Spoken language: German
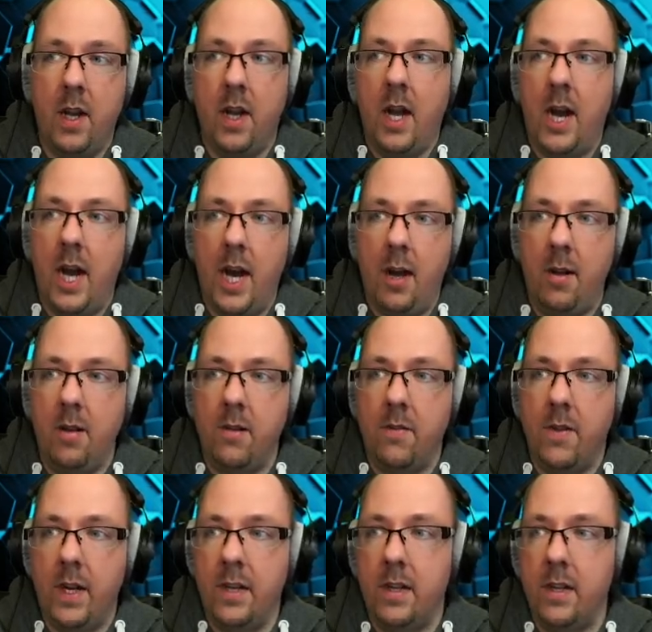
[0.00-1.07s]
Alles
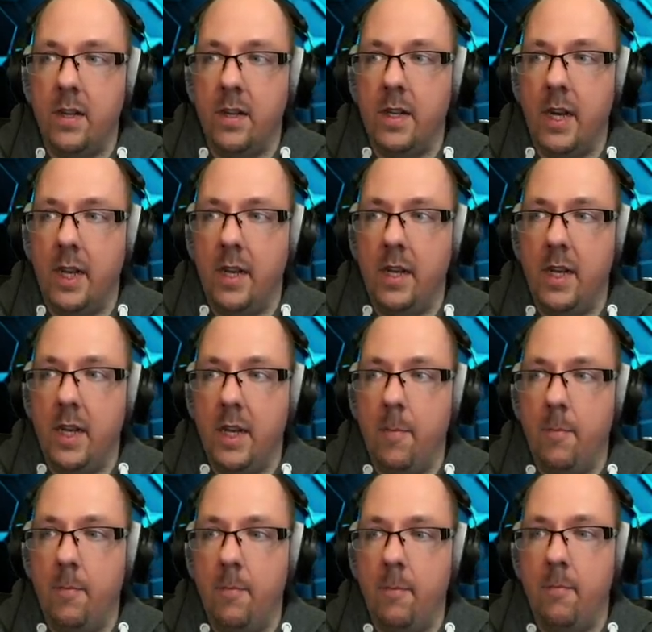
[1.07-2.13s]
weitere dann
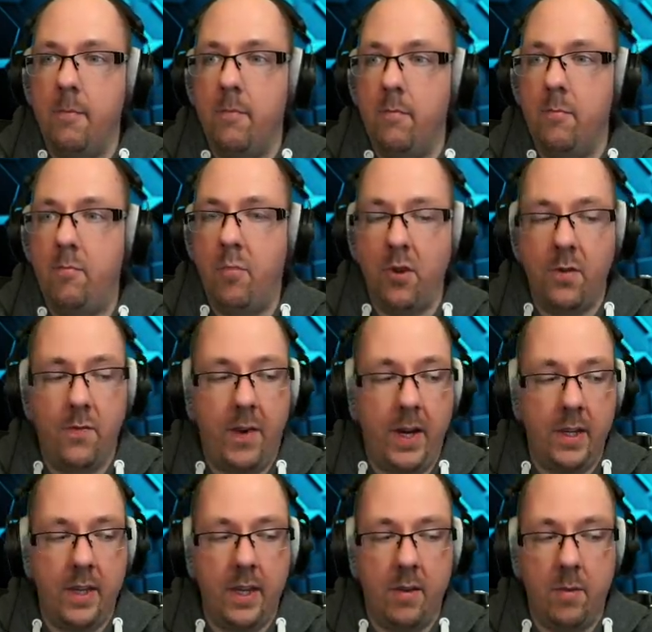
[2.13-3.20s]
im
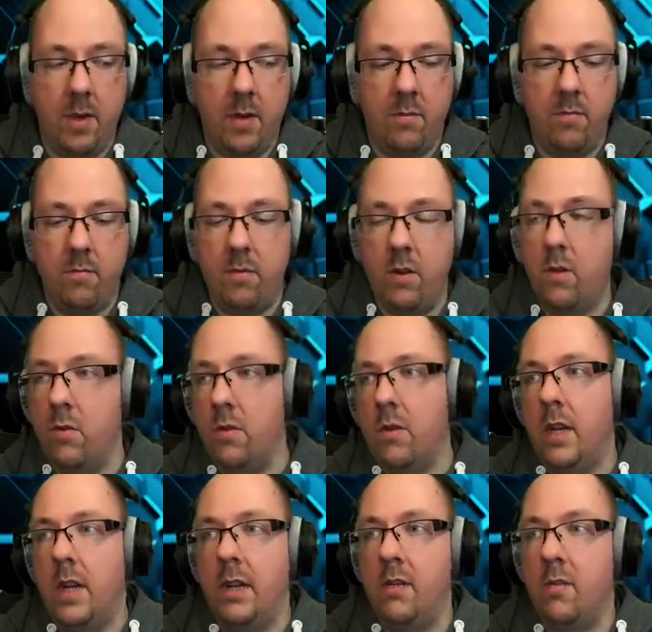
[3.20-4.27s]
Bossfight selber. Lo,
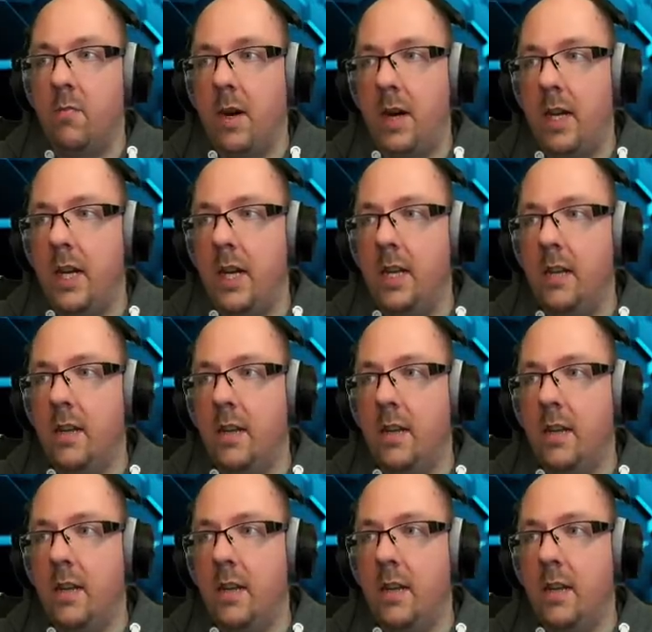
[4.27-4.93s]
lass uns mal reingehen.